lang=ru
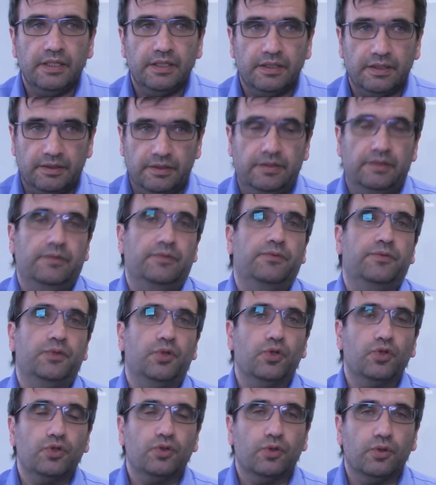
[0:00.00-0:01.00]
и
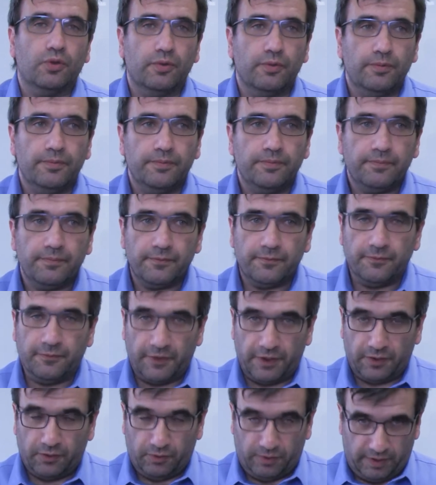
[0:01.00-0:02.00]
все, что
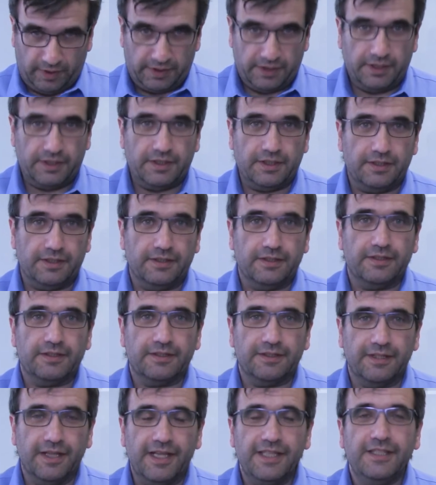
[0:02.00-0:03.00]
вы хотите
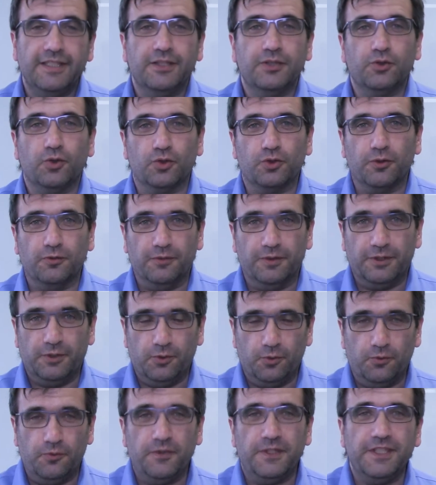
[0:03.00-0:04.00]
знать, то, что вы
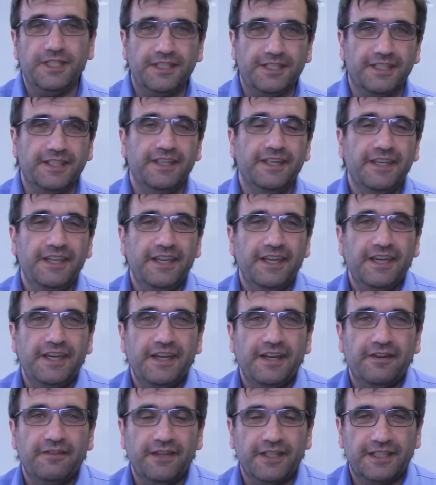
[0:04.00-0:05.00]
не увидите
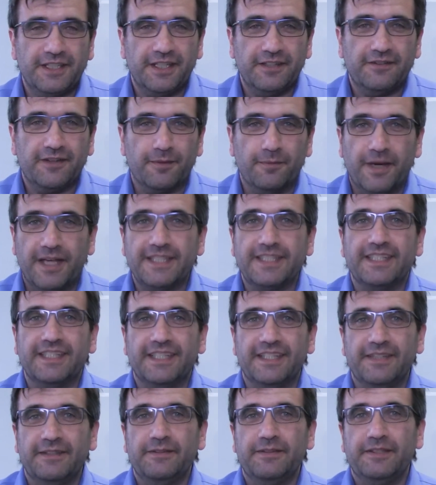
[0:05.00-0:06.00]
в этой
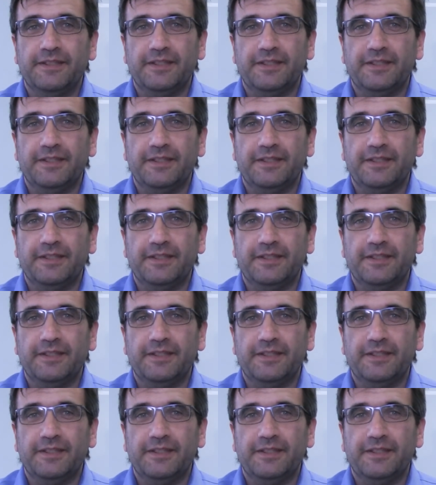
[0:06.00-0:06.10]
информации.